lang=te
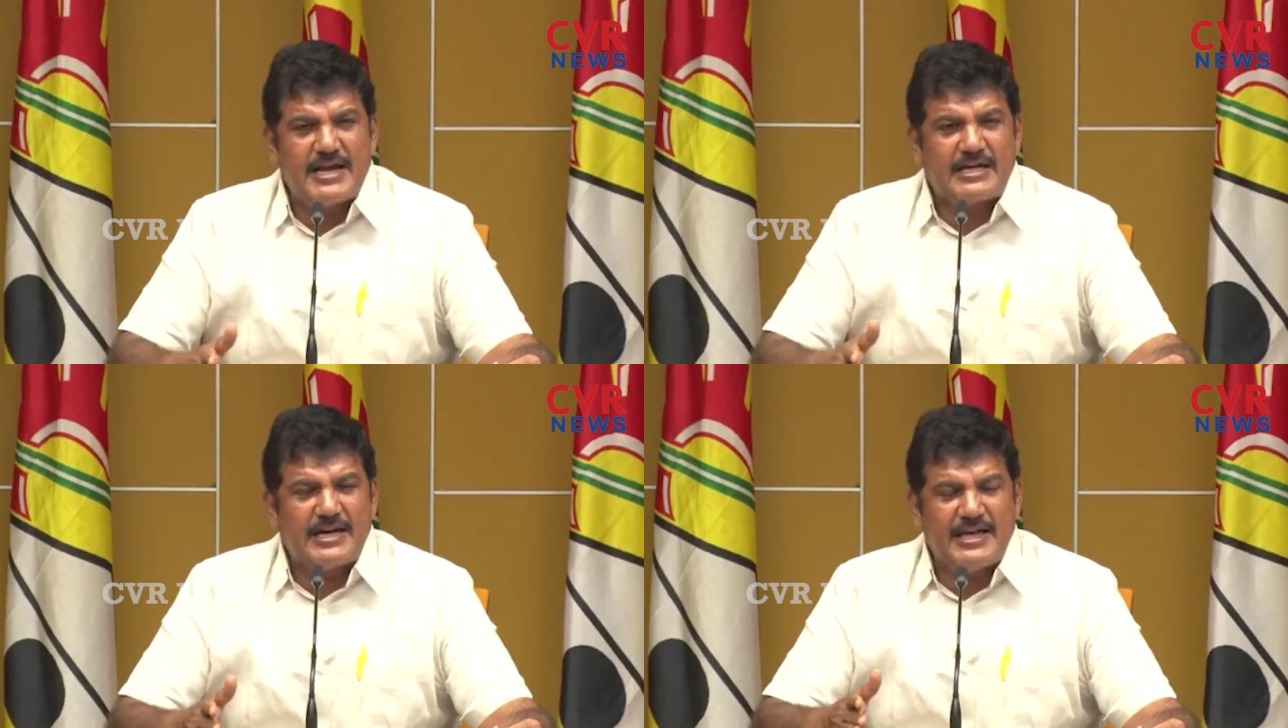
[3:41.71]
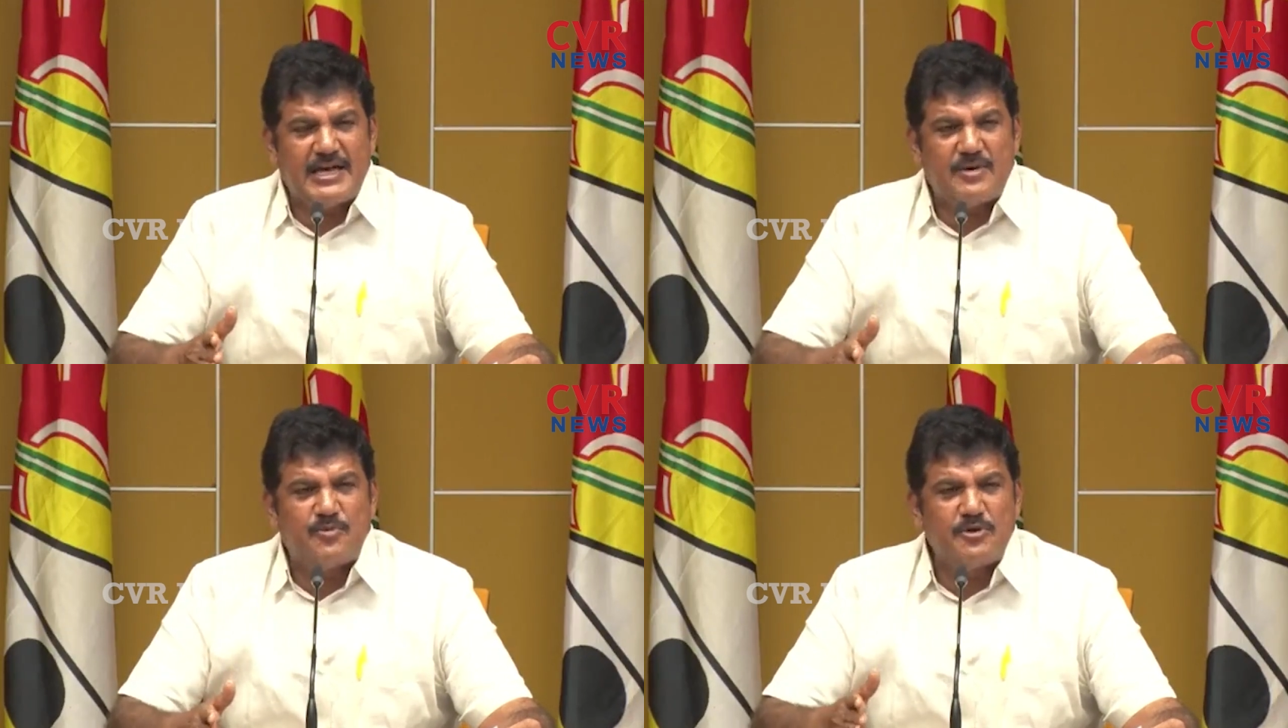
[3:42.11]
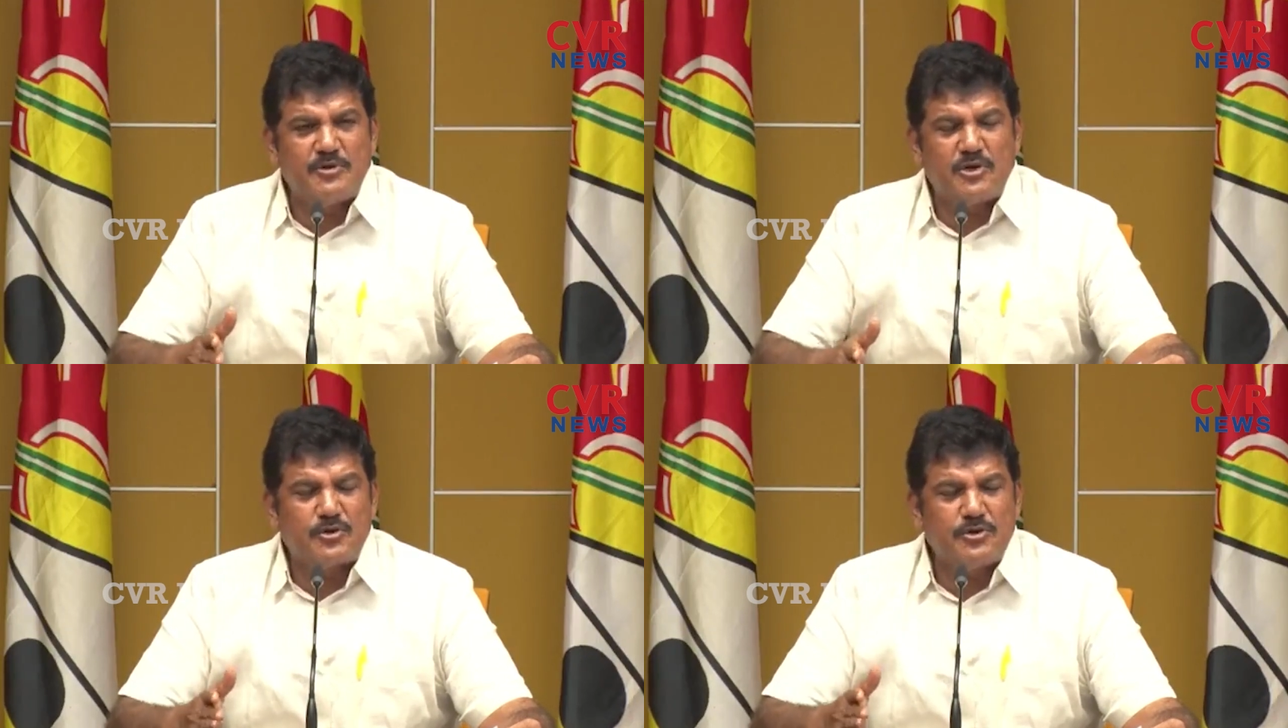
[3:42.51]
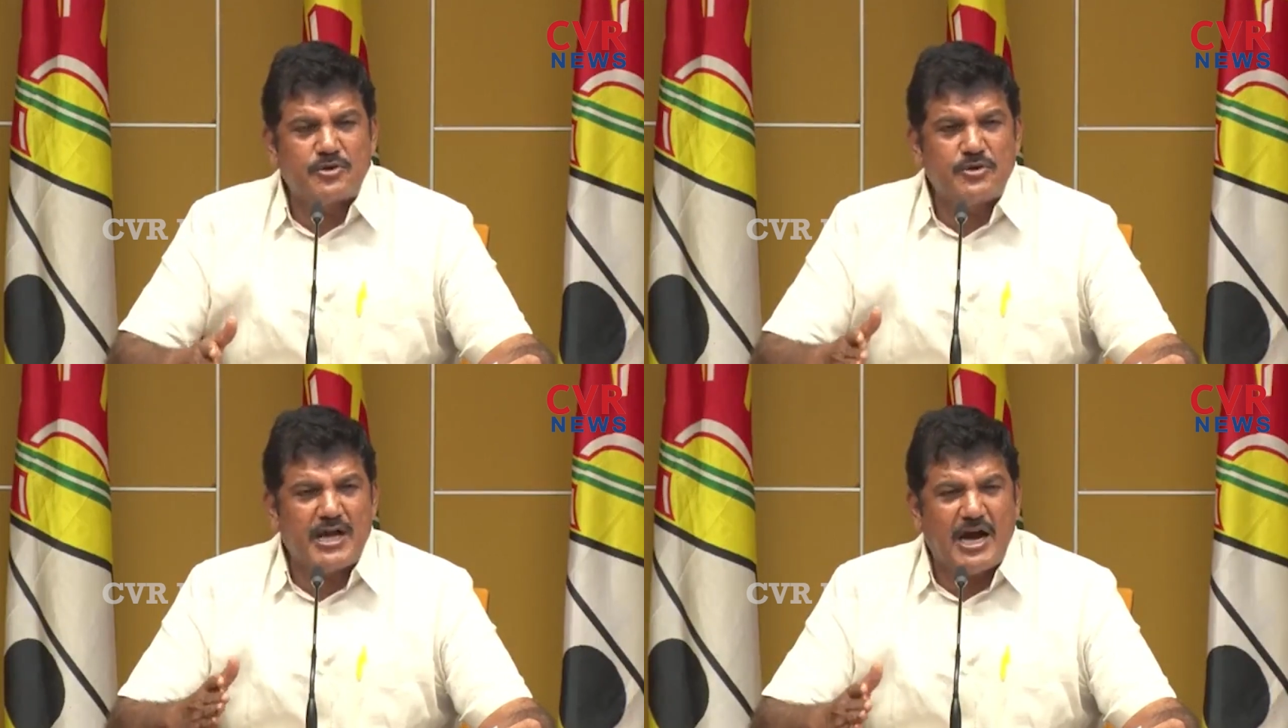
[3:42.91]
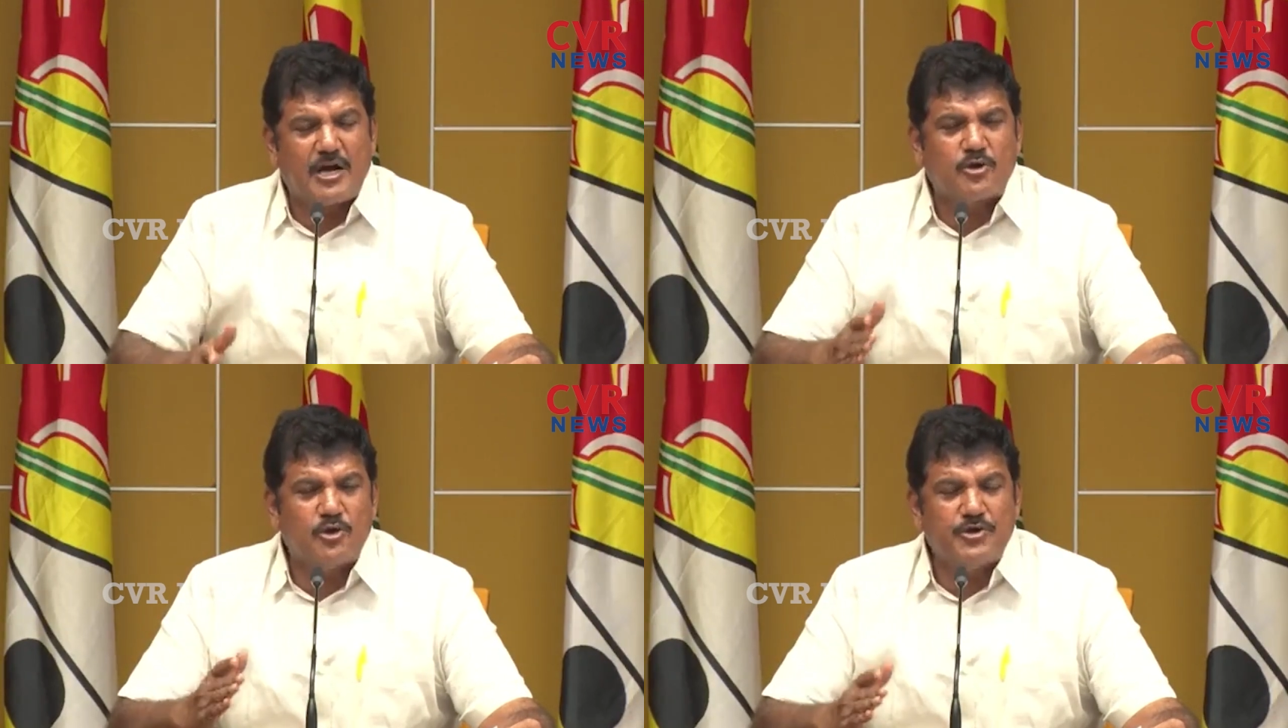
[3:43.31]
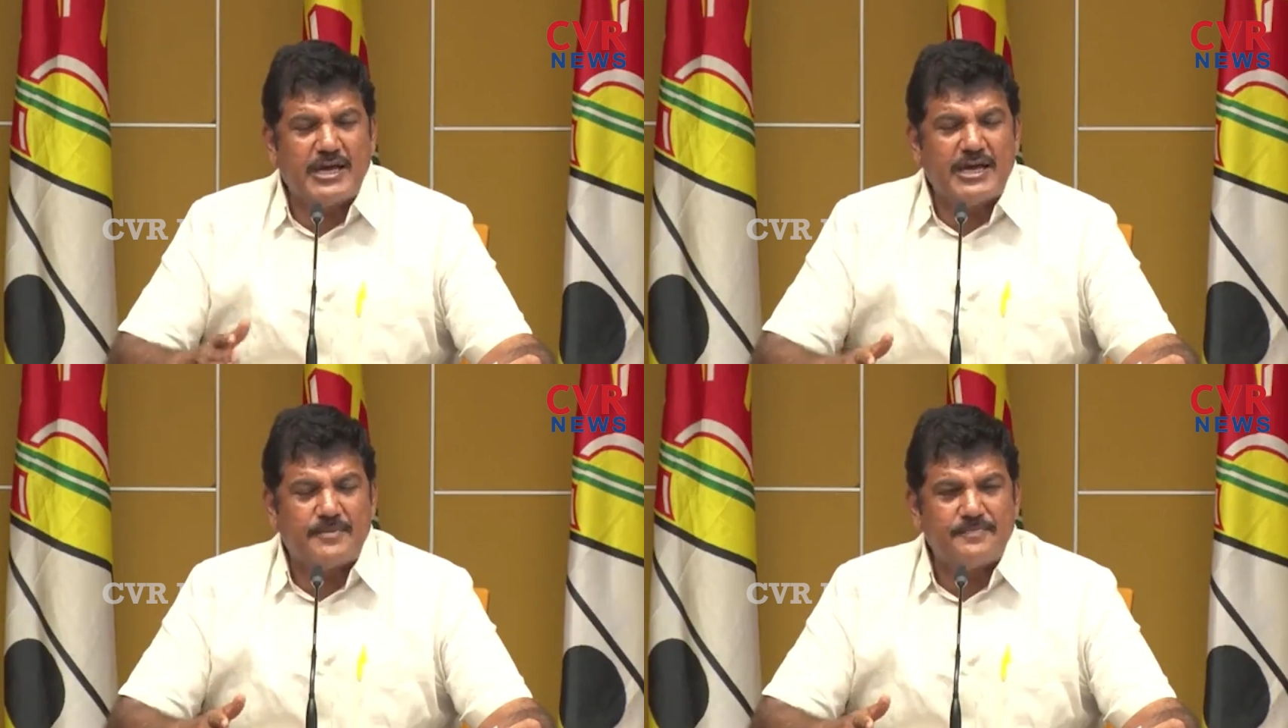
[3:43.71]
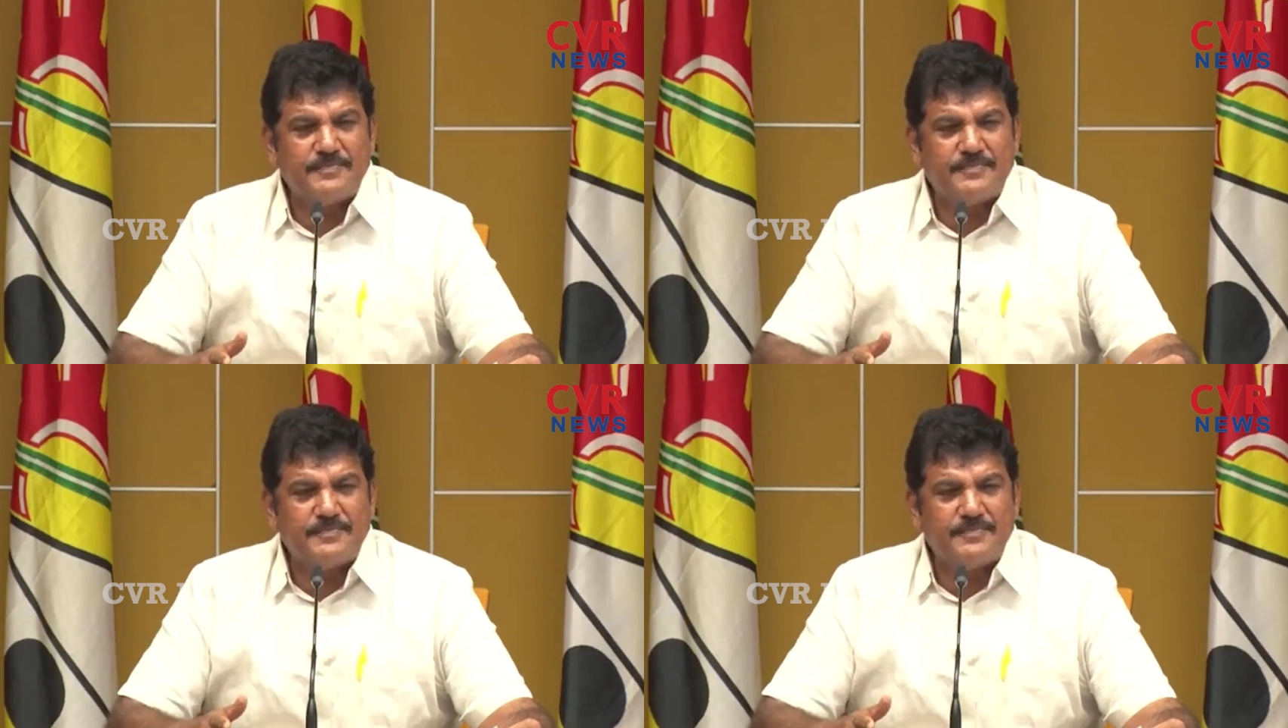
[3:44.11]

ఎక్కడైనా భూములు కొనుక్కునే హక్కు ఉంది